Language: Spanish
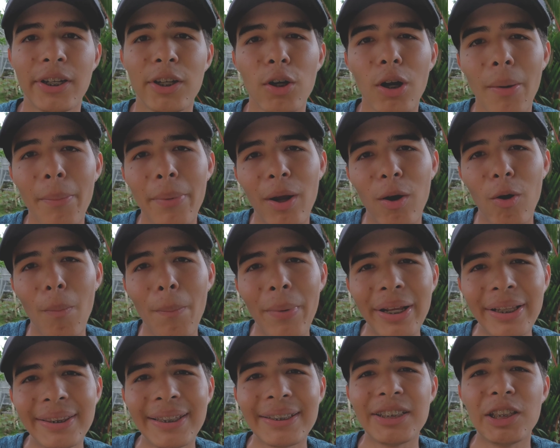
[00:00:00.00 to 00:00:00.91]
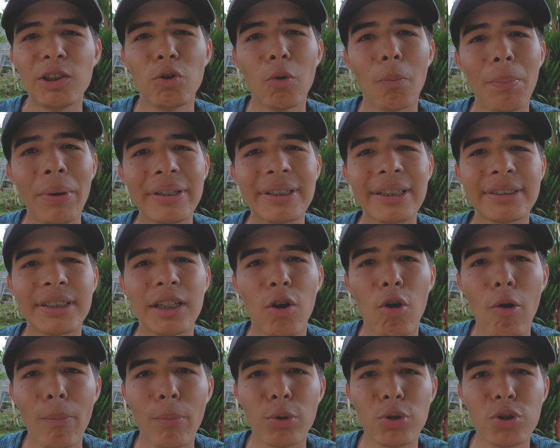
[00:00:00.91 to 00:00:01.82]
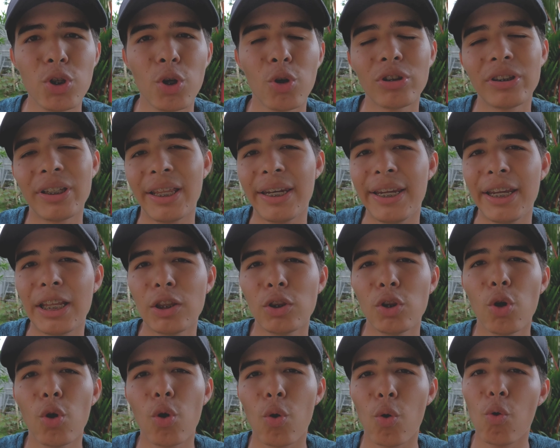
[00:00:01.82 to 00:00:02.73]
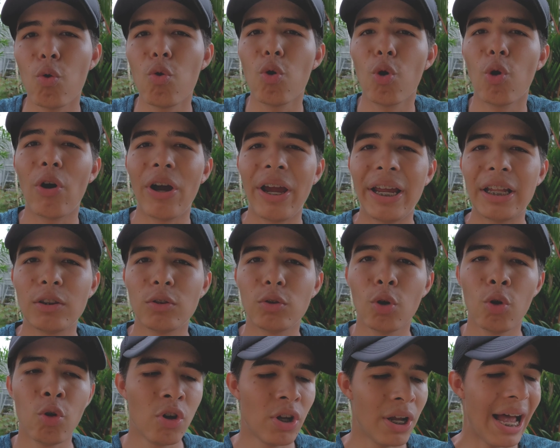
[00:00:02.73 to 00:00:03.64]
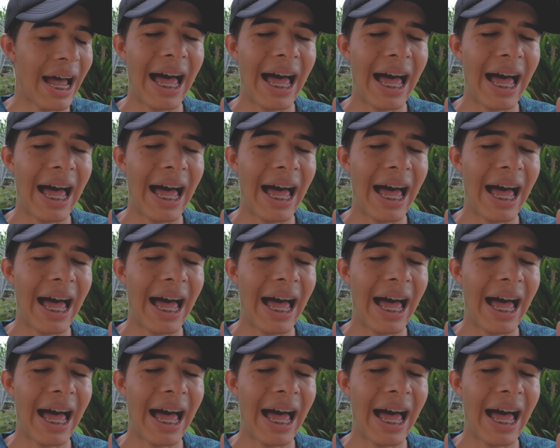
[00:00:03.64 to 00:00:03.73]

Quiero que me comentes si tú piensas así como yo, teniendo un objeto,